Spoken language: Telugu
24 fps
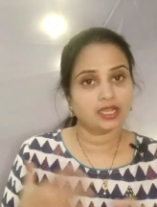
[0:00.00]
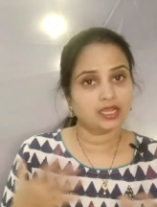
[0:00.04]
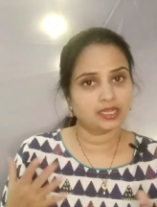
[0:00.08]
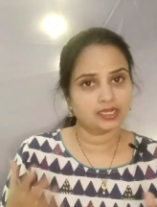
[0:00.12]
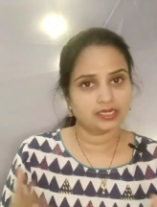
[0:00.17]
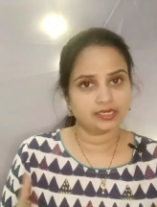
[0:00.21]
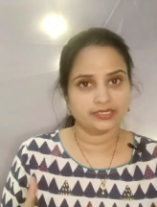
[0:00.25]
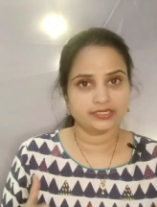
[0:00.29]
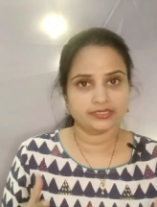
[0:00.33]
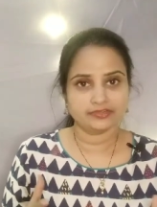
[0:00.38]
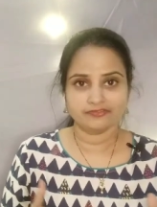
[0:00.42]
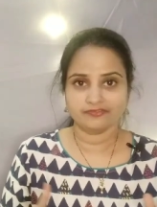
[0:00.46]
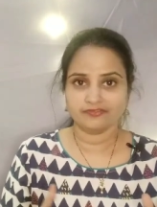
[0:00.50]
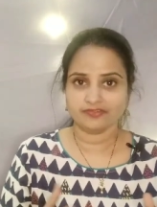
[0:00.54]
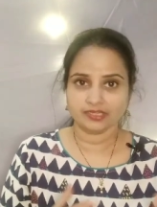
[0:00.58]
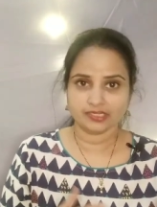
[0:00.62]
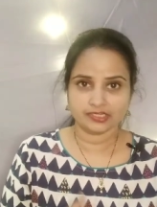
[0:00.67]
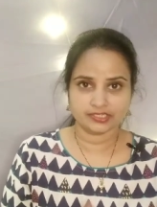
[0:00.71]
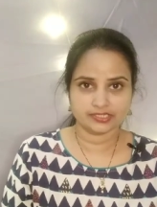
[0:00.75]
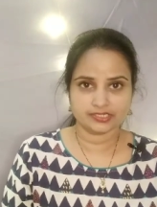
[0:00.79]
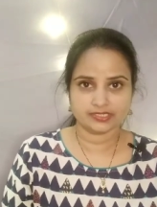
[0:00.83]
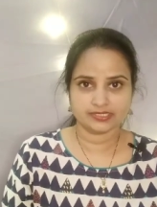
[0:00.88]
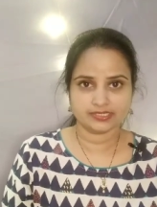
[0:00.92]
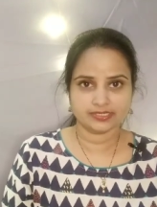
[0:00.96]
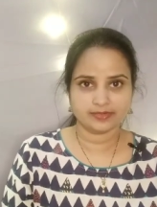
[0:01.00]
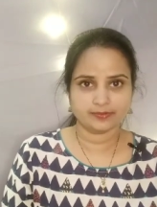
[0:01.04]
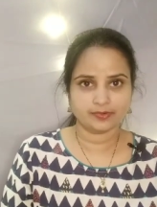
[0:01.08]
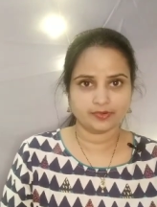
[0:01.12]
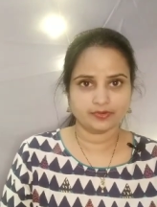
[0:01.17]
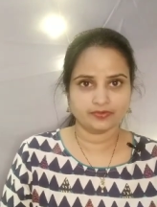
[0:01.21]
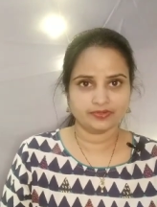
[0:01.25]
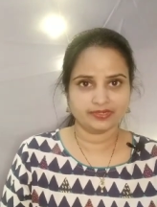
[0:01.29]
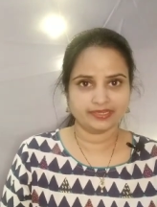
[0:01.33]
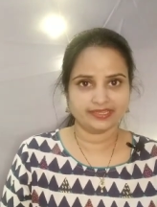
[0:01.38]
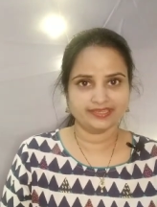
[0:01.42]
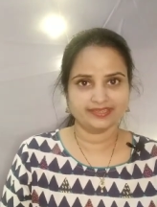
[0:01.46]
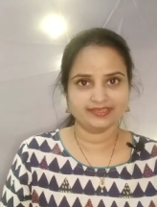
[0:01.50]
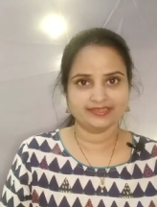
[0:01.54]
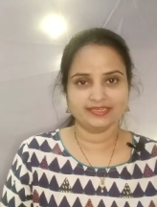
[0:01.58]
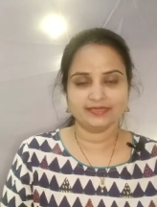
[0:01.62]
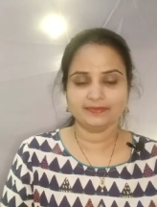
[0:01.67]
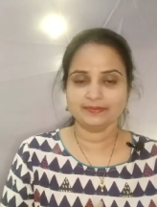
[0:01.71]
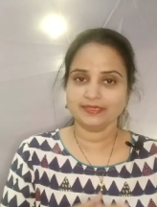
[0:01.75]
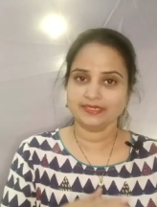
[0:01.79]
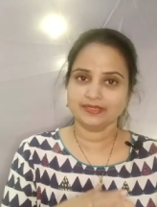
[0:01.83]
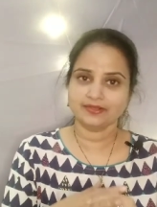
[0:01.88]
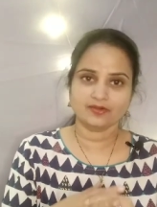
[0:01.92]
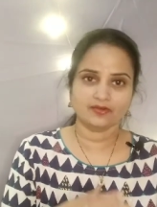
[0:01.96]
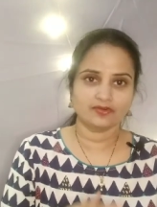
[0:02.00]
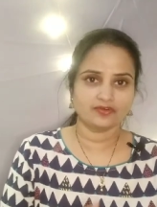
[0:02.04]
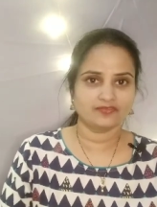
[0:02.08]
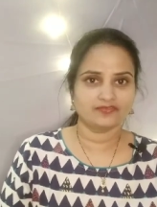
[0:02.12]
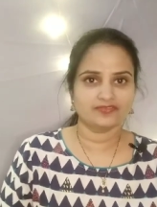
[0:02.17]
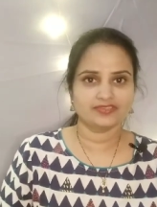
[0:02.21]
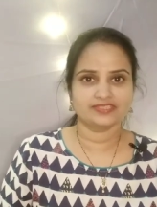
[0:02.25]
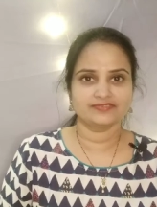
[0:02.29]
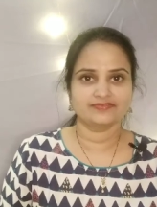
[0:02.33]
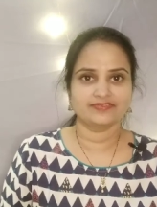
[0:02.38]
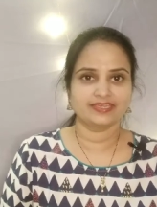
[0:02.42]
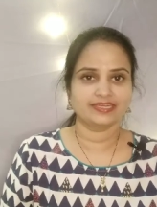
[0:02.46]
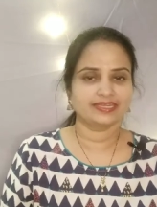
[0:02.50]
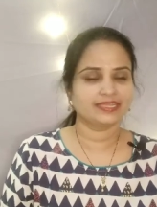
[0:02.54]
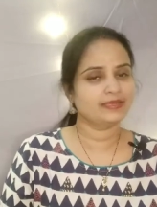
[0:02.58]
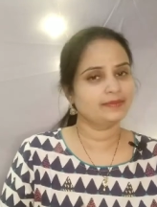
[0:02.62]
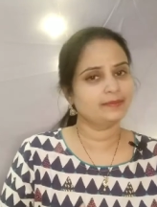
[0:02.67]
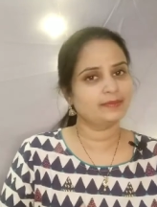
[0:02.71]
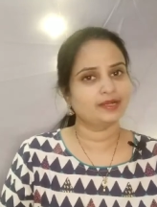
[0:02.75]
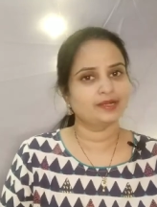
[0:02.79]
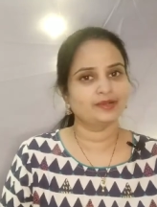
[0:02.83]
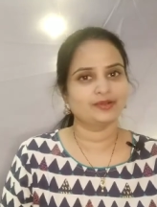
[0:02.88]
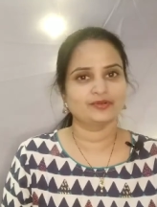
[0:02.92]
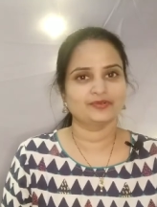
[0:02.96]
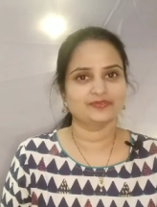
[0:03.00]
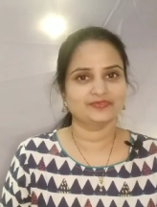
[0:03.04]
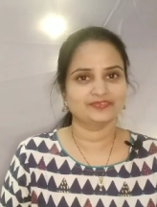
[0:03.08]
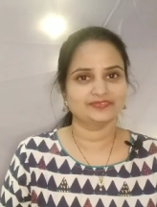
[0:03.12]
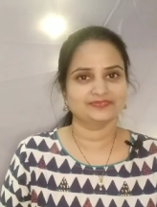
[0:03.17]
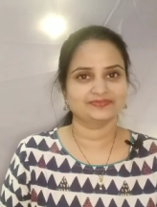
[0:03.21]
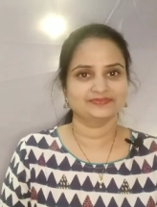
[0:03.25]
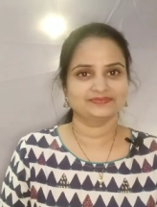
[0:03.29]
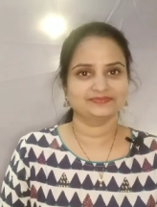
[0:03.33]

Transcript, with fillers: అలాంటి ఫంక్షన్స్కి బాగుంటాయి కానీ మనకి ఆఫీస్ వేర్కి బాగోవు